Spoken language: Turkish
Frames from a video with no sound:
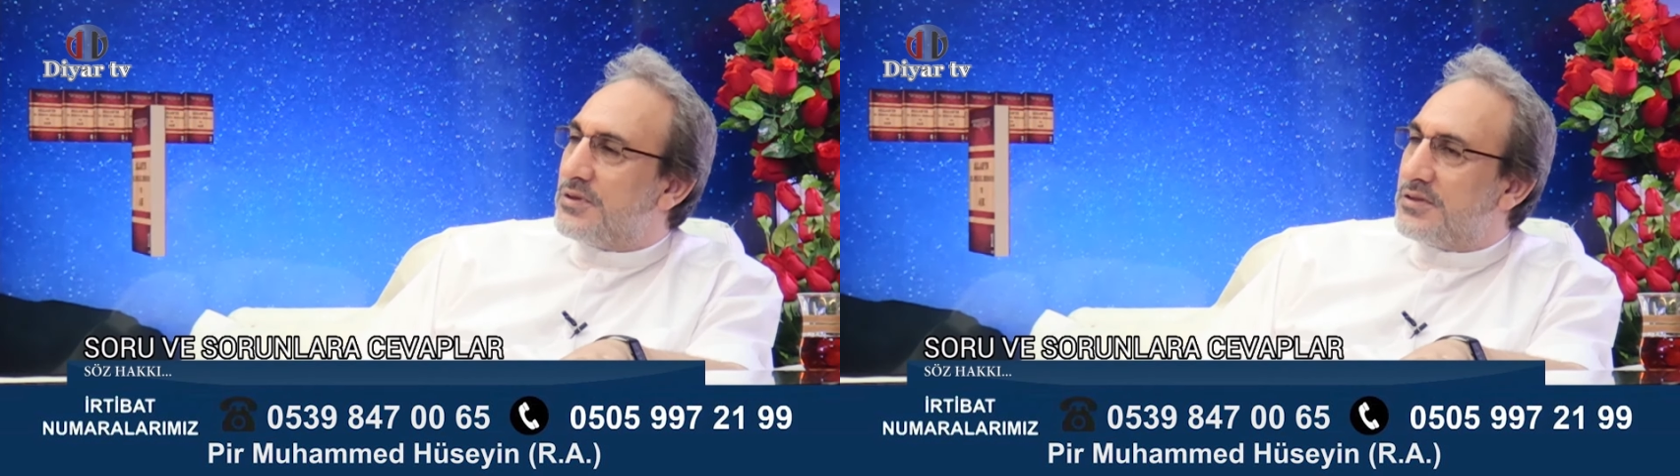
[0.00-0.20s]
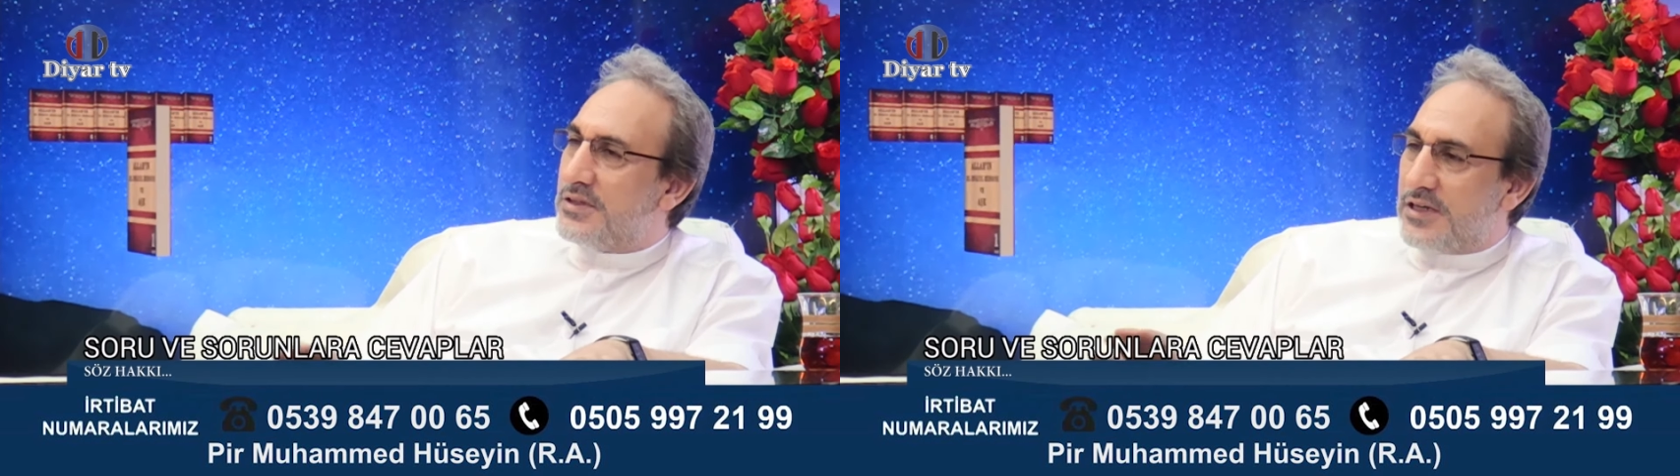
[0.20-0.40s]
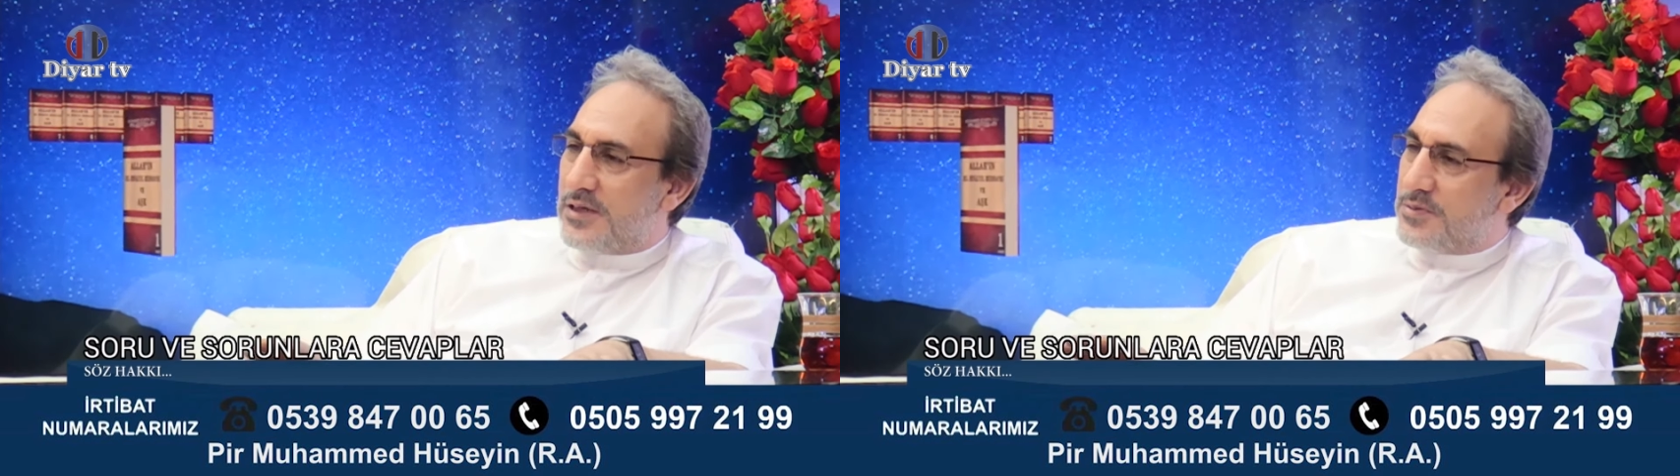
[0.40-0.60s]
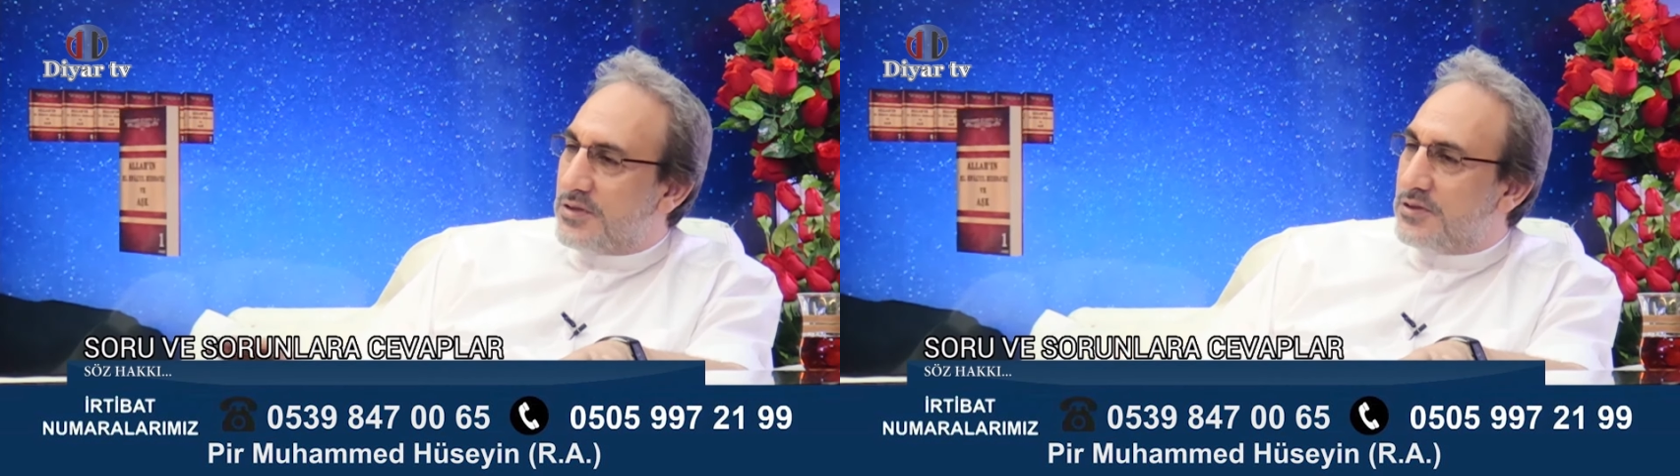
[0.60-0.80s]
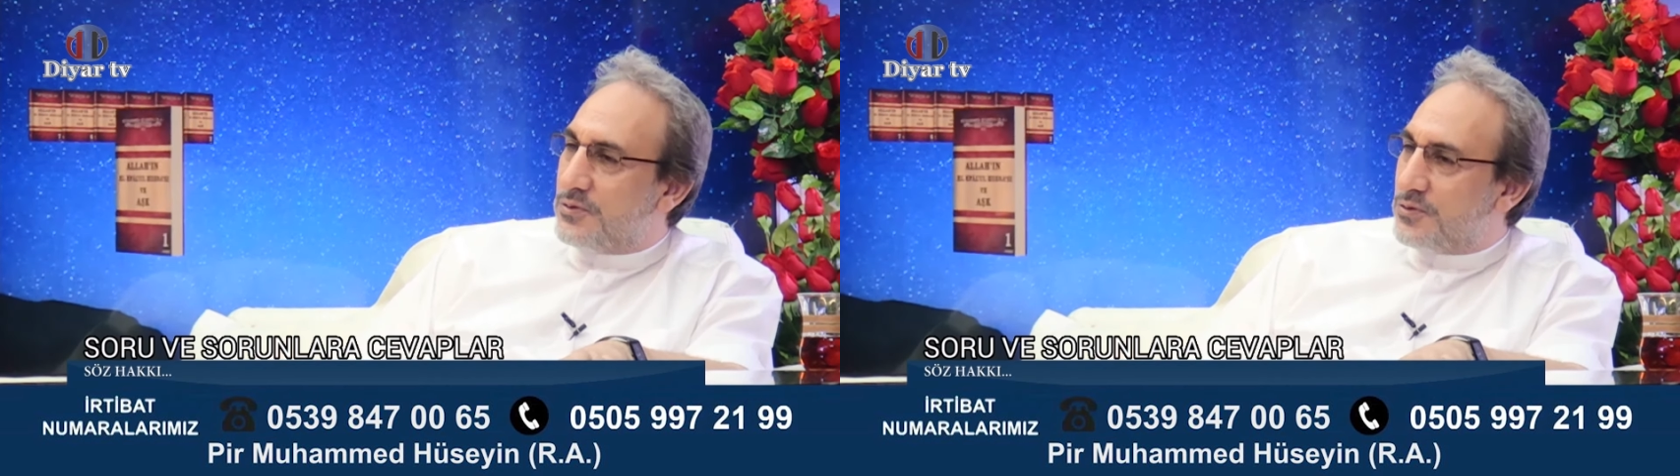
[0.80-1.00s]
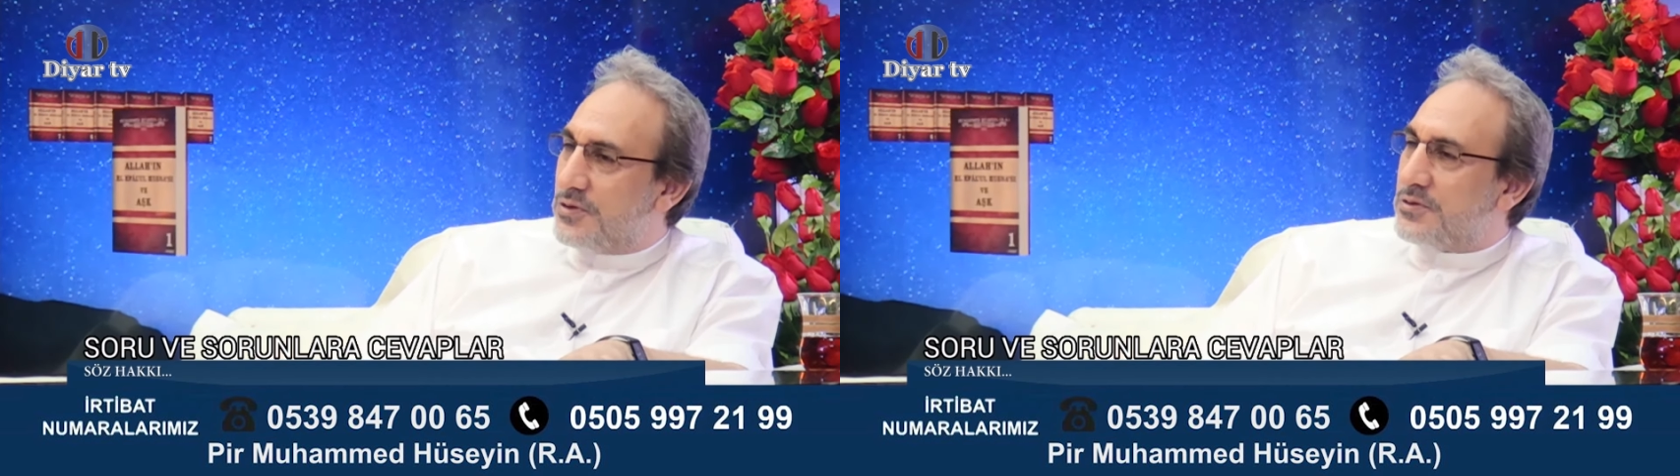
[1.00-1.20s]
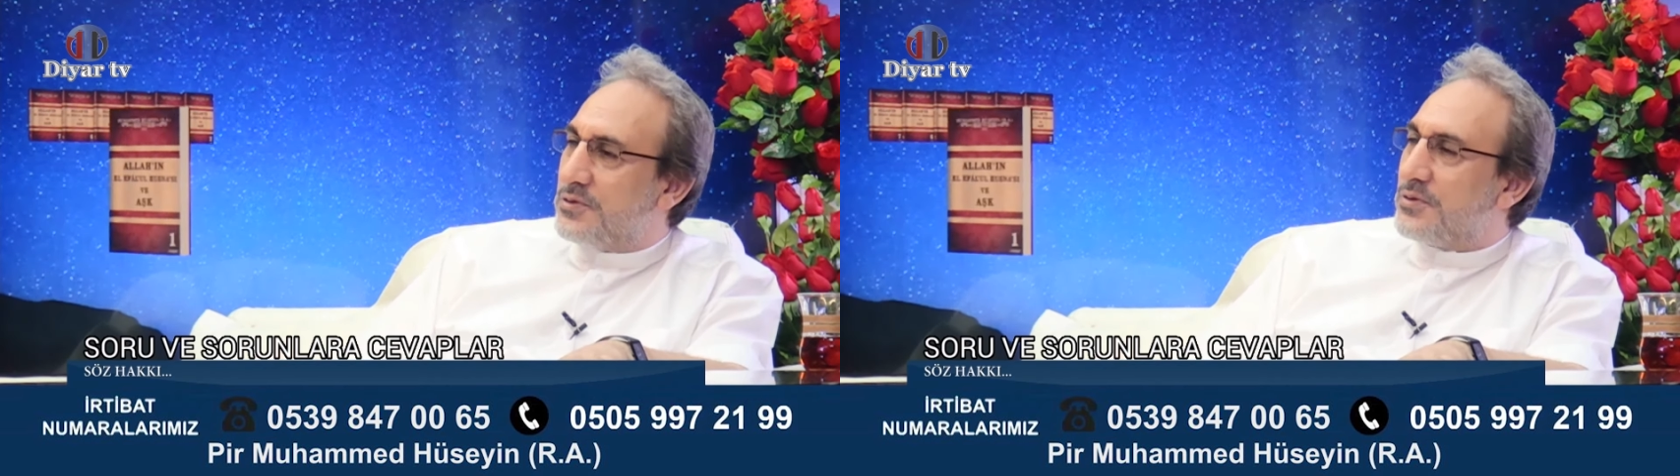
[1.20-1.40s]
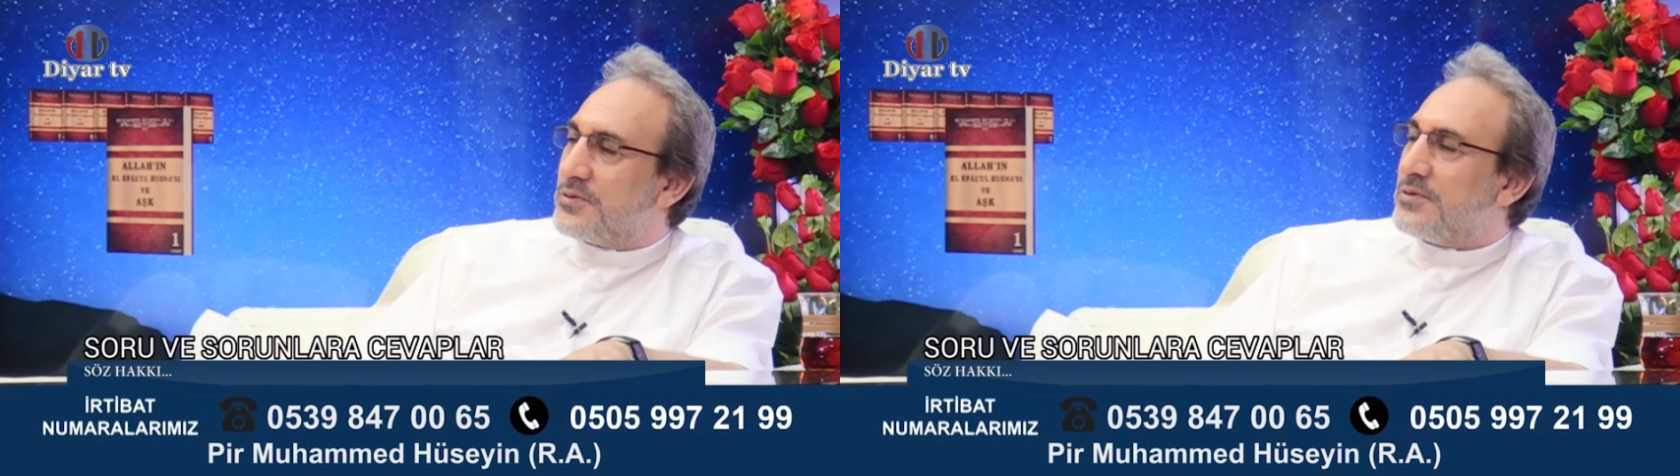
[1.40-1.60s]
ister Arapçası Türkçesi
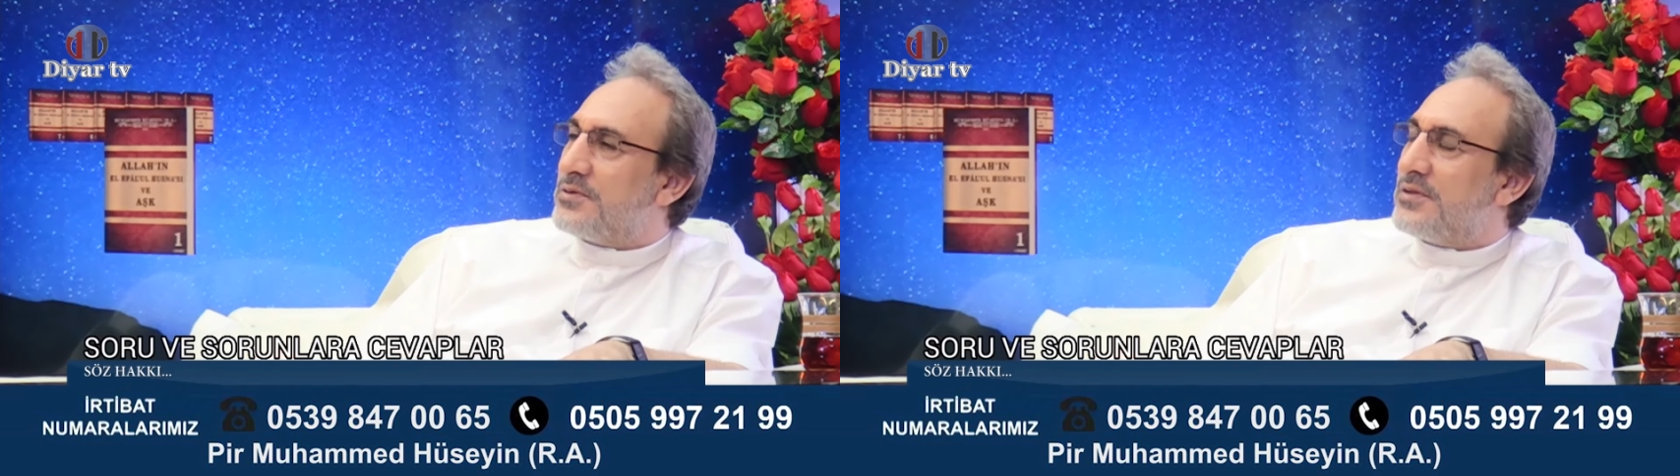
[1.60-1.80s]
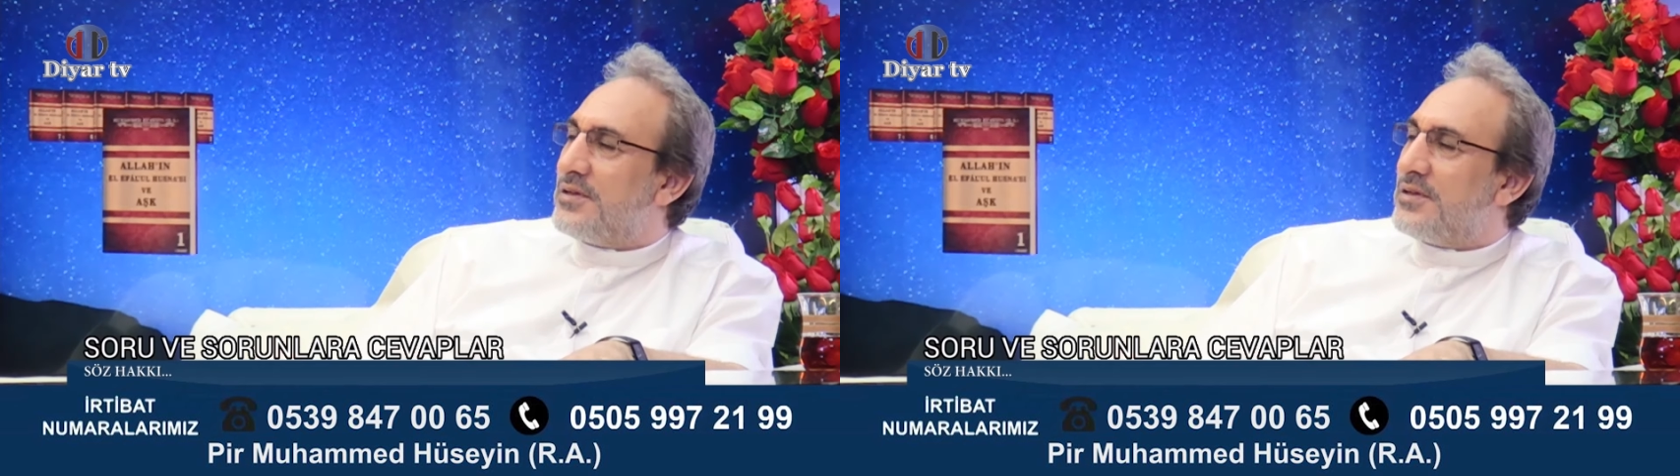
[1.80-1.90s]
olsun,